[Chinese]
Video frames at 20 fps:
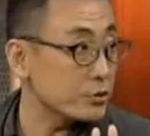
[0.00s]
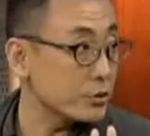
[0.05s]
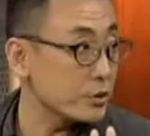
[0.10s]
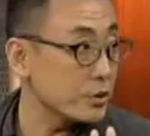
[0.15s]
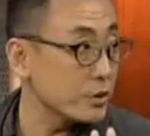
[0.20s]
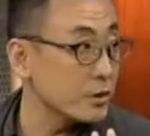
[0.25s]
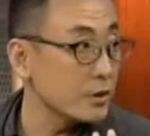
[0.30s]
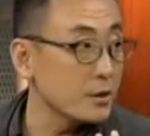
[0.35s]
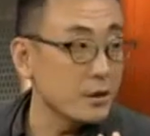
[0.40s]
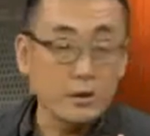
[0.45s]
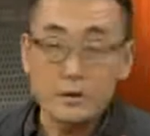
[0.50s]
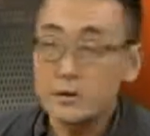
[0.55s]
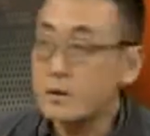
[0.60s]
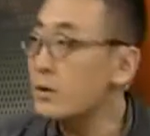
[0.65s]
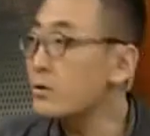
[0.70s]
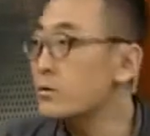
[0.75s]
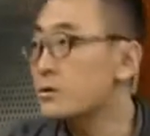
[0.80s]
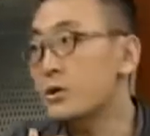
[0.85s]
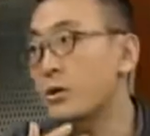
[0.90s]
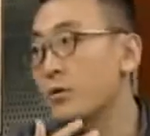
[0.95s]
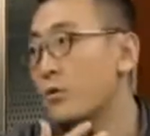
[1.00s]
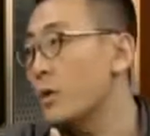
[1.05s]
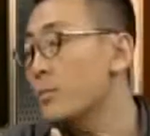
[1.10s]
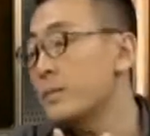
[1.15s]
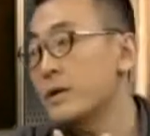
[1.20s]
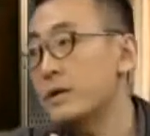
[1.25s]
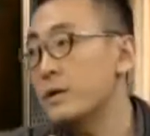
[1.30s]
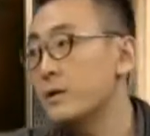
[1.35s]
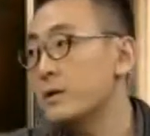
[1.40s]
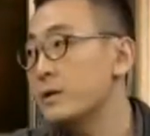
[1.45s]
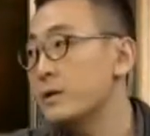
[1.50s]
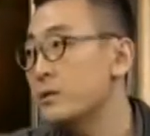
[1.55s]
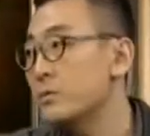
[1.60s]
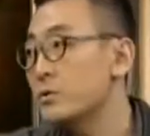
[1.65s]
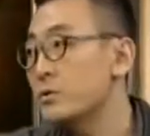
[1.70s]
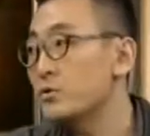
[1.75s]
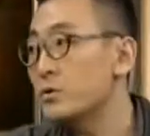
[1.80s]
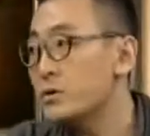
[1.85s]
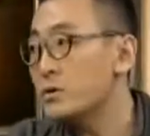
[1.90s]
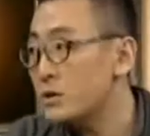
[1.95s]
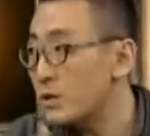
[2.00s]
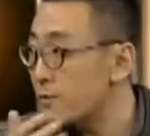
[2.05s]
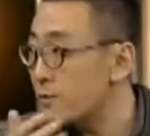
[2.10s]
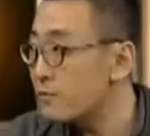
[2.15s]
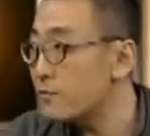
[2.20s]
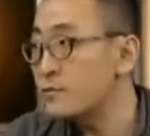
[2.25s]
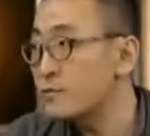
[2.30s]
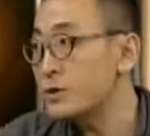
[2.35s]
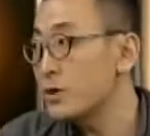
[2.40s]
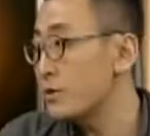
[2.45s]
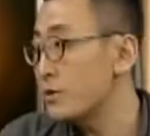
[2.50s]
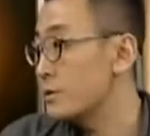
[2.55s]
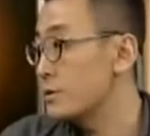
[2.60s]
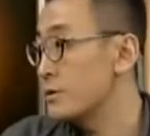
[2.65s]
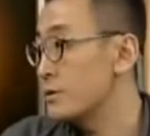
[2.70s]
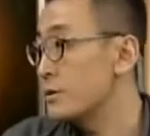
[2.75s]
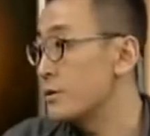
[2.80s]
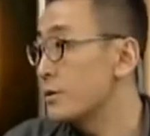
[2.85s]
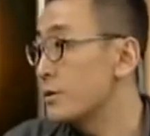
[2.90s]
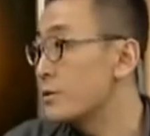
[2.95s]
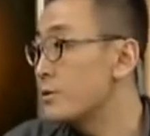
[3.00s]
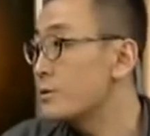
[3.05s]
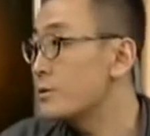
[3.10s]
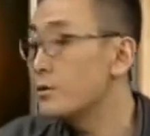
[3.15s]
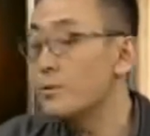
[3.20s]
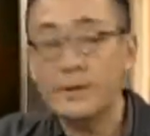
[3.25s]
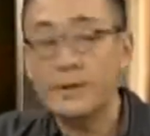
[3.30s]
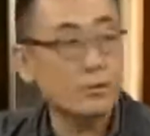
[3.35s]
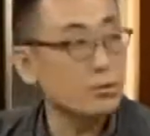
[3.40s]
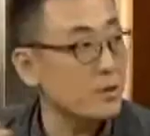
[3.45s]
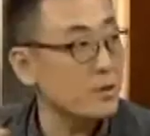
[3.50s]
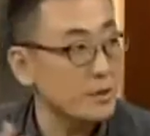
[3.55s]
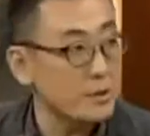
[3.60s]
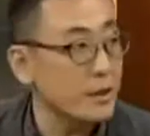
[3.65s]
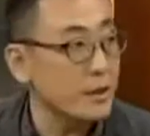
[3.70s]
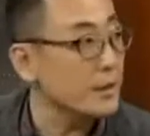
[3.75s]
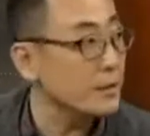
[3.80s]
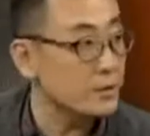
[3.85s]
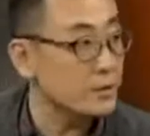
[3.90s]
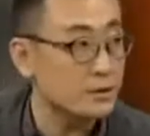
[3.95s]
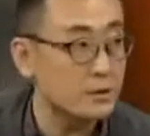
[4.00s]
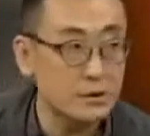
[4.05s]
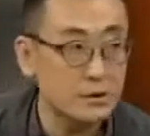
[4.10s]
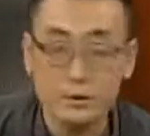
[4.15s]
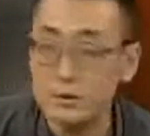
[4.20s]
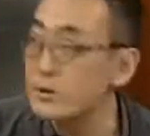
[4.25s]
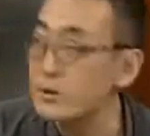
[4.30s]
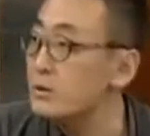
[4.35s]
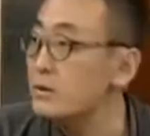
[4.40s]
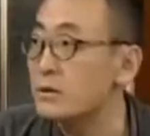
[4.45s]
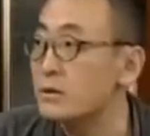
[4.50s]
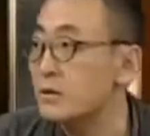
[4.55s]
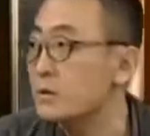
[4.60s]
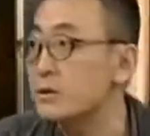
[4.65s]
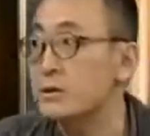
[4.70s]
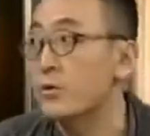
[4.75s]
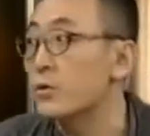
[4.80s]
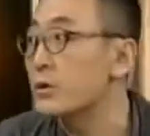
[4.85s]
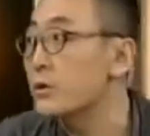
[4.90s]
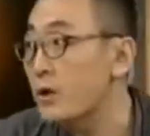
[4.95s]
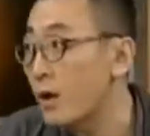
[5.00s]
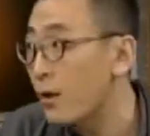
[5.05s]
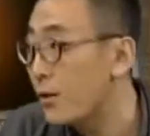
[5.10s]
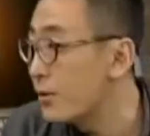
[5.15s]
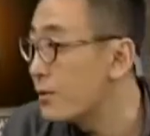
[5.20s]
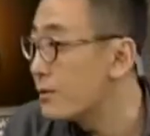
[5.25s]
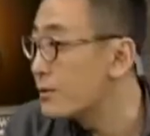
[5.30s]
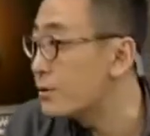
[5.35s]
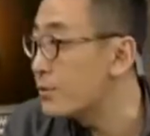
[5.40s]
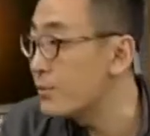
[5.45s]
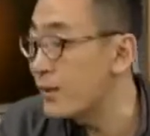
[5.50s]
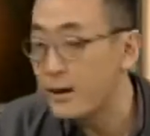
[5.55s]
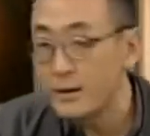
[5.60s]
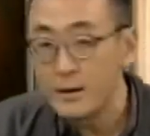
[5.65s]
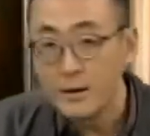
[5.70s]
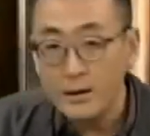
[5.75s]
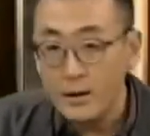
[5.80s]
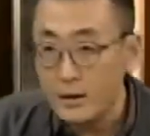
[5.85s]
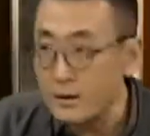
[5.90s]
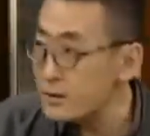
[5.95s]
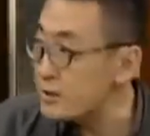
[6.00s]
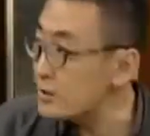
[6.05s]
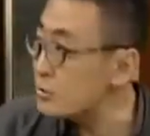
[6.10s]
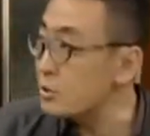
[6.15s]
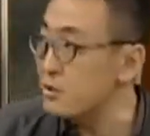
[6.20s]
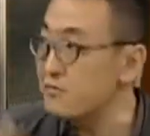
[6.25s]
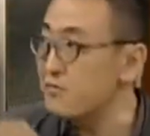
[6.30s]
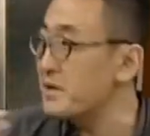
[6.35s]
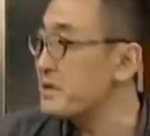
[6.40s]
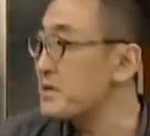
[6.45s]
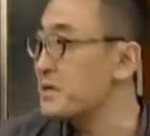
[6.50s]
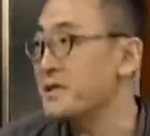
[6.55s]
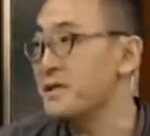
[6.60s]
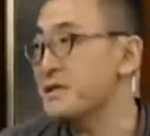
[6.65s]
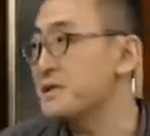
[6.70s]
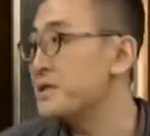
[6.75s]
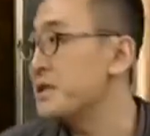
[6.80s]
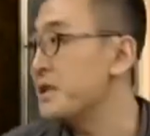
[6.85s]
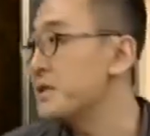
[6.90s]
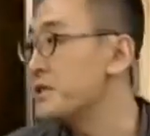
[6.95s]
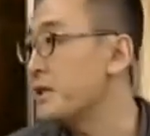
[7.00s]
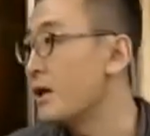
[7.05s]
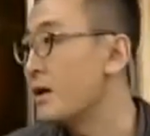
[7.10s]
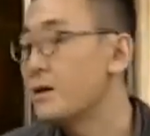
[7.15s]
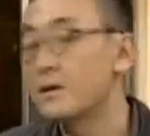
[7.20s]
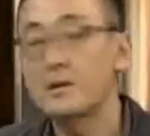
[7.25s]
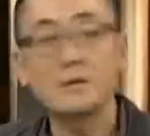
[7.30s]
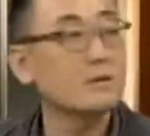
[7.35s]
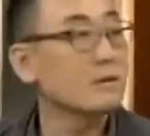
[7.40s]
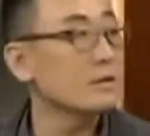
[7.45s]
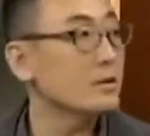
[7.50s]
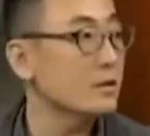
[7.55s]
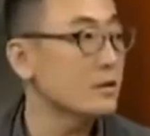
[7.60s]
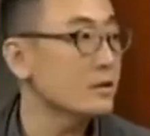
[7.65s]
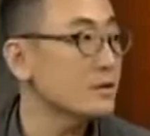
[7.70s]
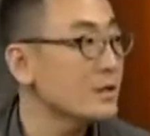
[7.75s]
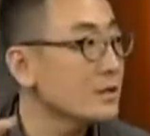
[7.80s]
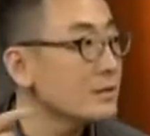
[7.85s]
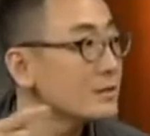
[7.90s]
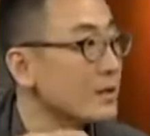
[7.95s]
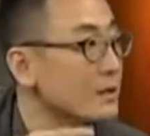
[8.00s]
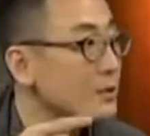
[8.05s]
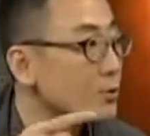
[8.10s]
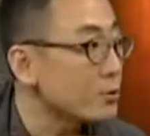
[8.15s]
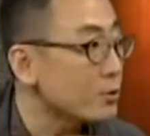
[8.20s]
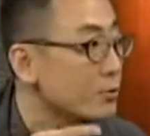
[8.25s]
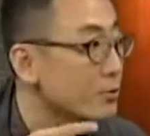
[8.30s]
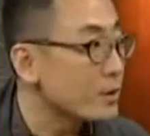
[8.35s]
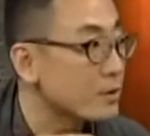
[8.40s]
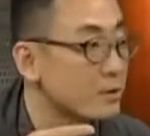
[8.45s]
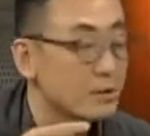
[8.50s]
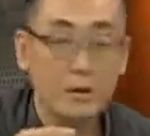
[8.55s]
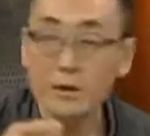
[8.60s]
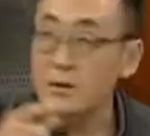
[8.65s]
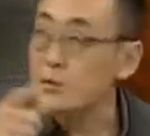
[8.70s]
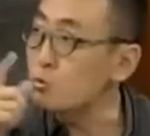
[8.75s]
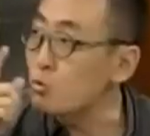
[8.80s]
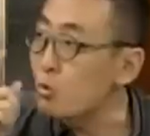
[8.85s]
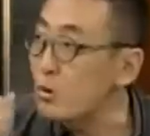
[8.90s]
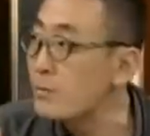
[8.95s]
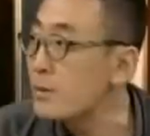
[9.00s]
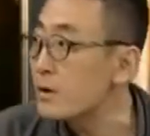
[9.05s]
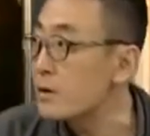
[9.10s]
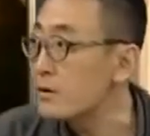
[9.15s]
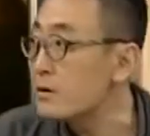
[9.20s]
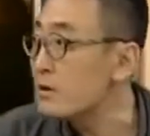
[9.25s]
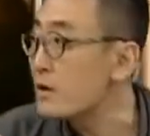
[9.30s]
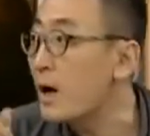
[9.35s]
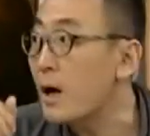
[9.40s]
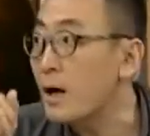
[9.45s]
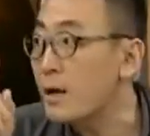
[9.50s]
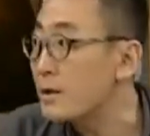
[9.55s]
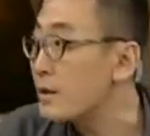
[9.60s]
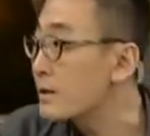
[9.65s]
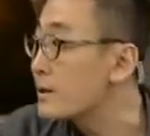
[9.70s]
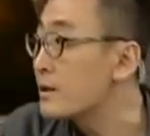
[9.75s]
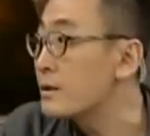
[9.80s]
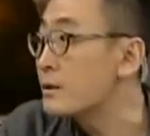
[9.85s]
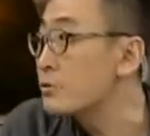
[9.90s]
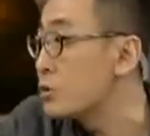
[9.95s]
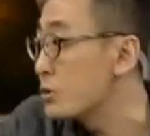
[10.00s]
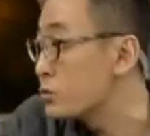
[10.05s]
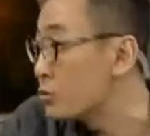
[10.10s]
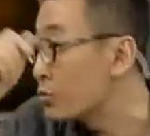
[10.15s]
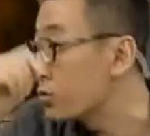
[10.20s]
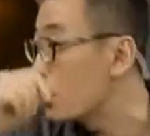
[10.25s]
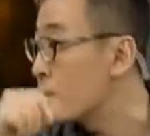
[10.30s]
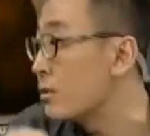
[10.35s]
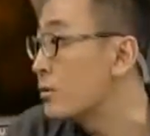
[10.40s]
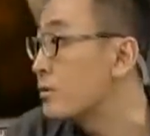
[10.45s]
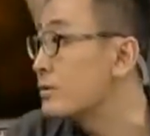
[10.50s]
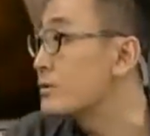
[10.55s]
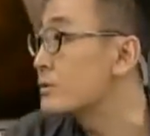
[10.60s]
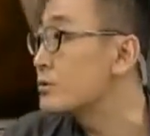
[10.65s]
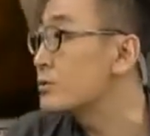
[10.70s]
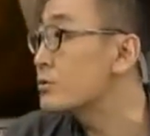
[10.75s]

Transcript: 师，然后照广美刚才那么说，相夫教子，对吧？对内是是有一套。对吧？而且对外，你看这演讲，现在都有人琢磨他也可以选总统，